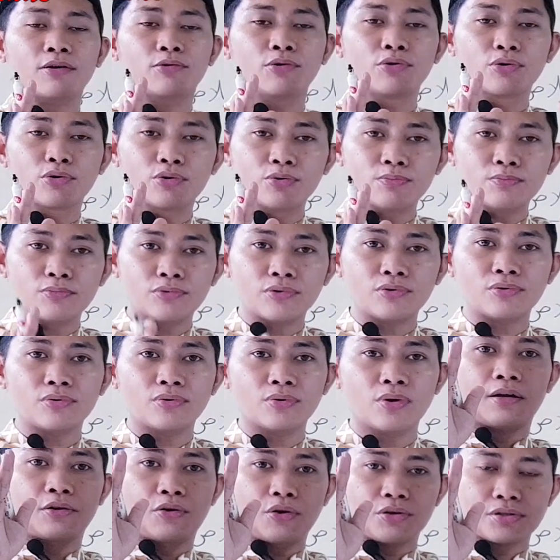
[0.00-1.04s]
gurumu,
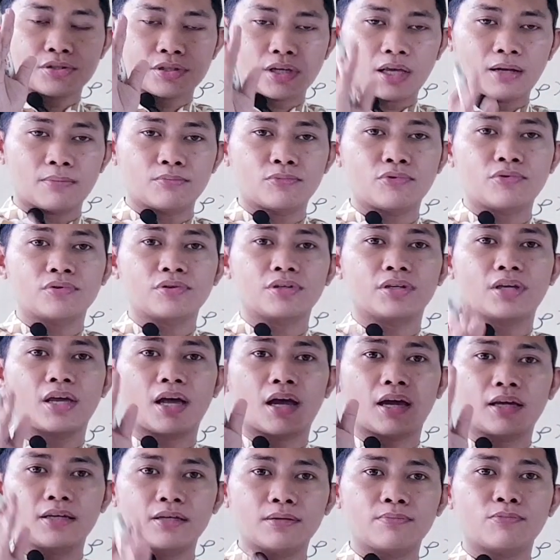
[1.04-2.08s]
dosenmu,
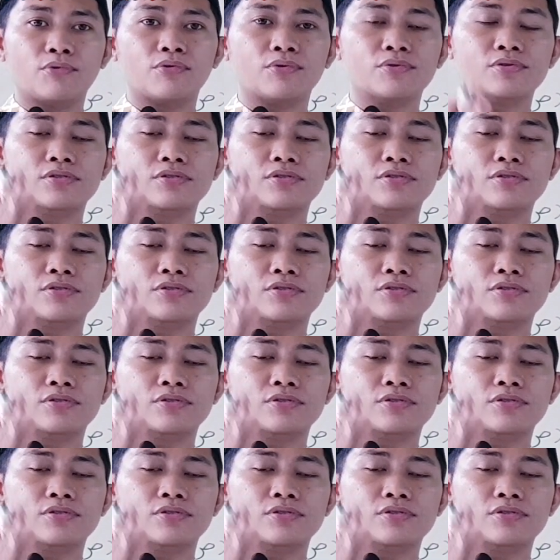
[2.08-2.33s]
kiaimu,